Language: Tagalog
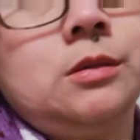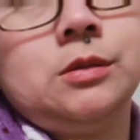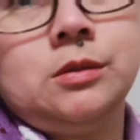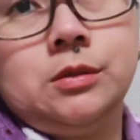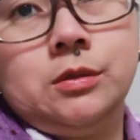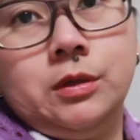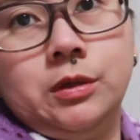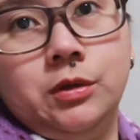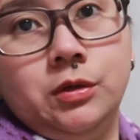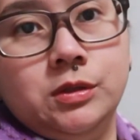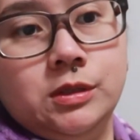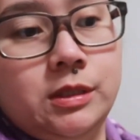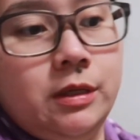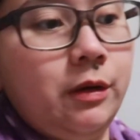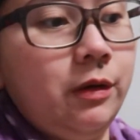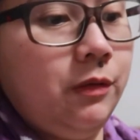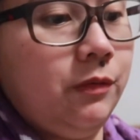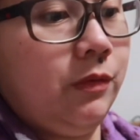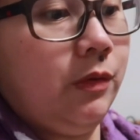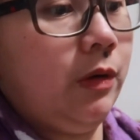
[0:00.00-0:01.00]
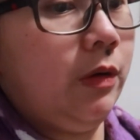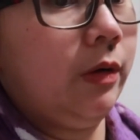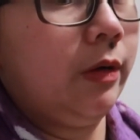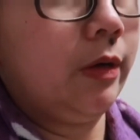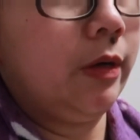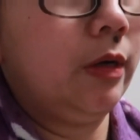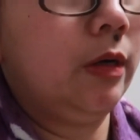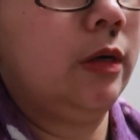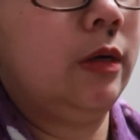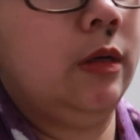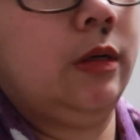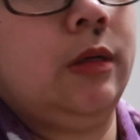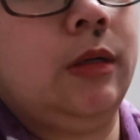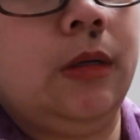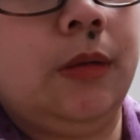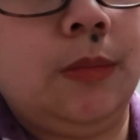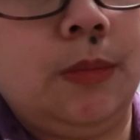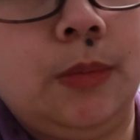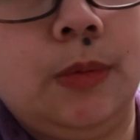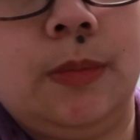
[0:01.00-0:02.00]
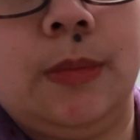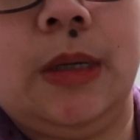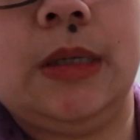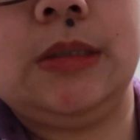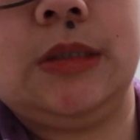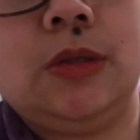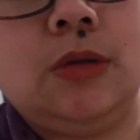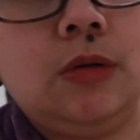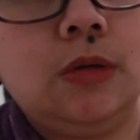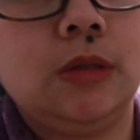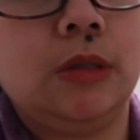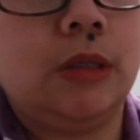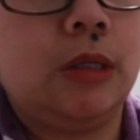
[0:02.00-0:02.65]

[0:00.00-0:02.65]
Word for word: So, ayan, si Ivor, pumasok